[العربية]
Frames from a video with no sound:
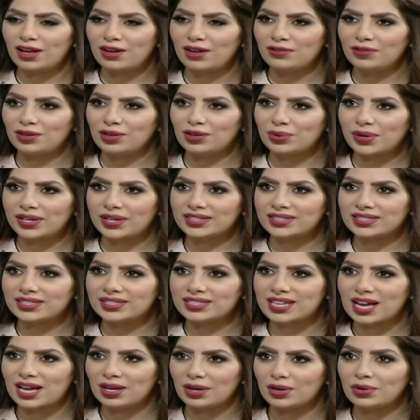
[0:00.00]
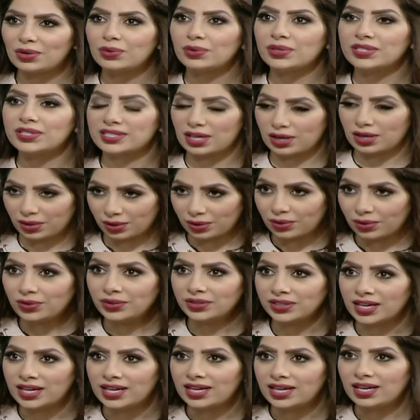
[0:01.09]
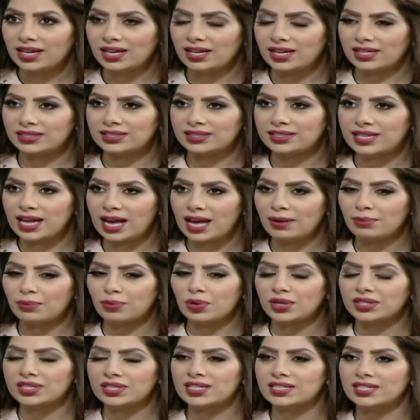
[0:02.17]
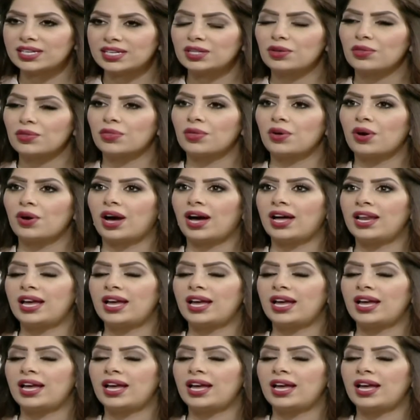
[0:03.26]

في الكويت يستاهلون ويستحقون آه، أكيد. الدعم وتسليط الضوء على